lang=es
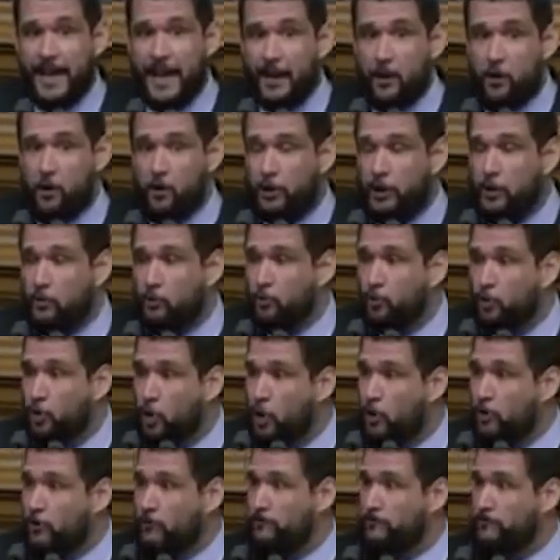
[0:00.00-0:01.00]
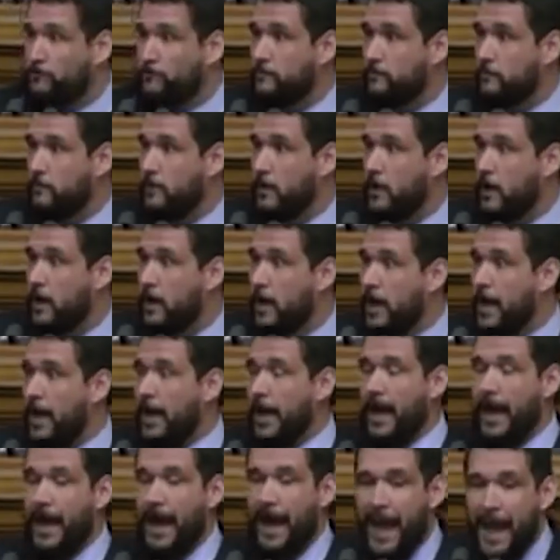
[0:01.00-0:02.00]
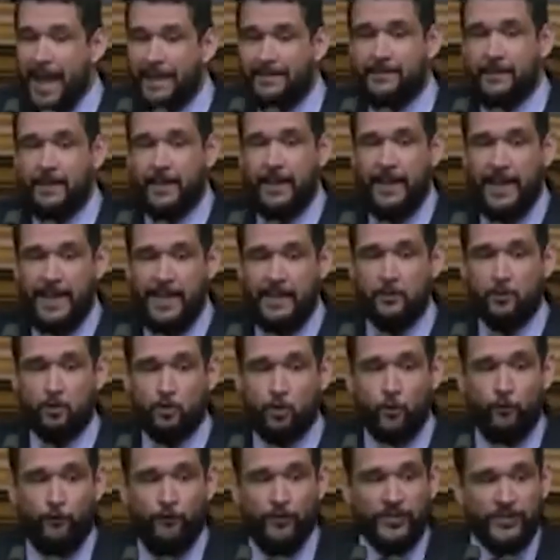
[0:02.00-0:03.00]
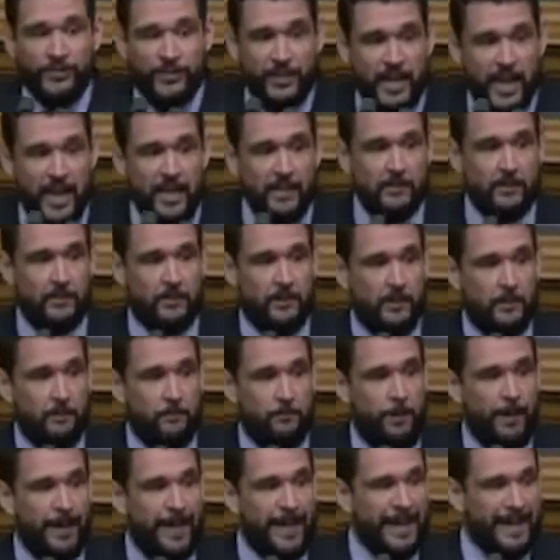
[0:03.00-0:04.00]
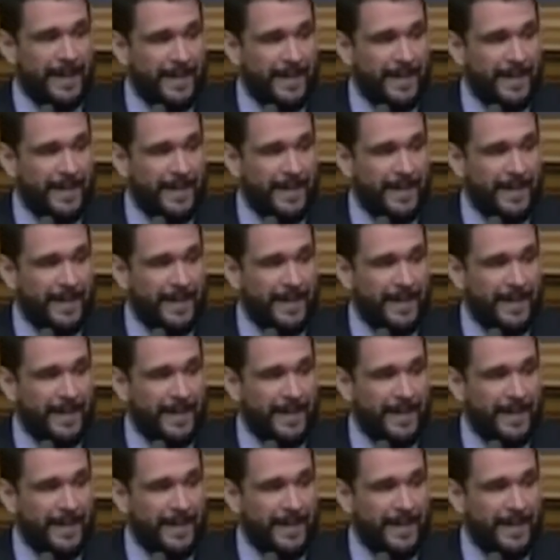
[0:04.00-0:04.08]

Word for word: de la Constitución es insuficiente para